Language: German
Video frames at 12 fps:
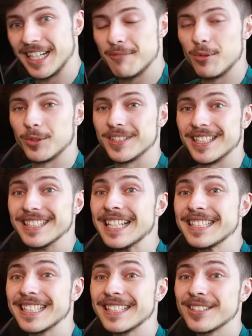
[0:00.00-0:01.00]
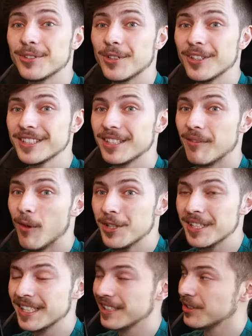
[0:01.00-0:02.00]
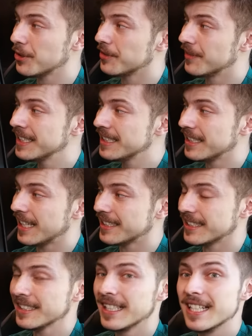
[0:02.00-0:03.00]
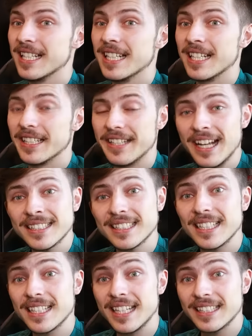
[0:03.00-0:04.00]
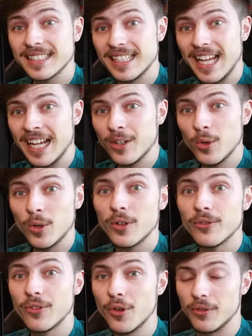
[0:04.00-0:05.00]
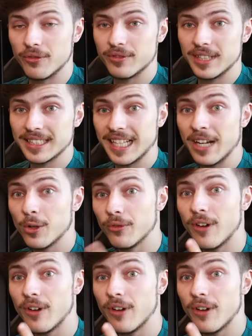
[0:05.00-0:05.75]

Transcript: Zeitpunkt sehen. Nichtsdestotrotz wollte ich es euch wissen lassen, dass das Gecko 5, das Gecko